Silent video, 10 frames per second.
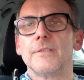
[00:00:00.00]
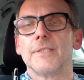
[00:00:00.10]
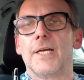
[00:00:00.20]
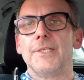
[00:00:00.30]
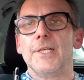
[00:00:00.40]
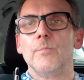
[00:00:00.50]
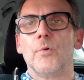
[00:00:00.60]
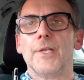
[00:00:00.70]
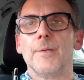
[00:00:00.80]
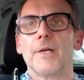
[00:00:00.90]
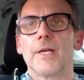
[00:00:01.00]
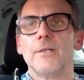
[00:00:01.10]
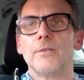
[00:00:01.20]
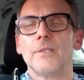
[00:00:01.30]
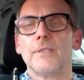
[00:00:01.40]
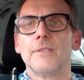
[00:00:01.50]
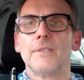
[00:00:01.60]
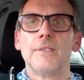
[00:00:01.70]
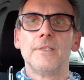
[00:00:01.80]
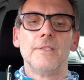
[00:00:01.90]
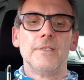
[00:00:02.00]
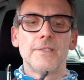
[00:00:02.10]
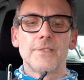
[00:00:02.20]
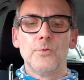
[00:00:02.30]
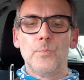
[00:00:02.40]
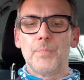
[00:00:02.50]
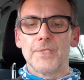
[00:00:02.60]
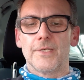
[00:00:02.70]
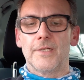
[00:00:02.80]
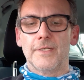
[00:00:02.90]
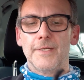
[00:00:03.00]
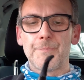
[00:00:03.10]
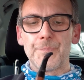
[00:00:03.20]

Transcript: Daniel Monheimer Rauch. Super Sache.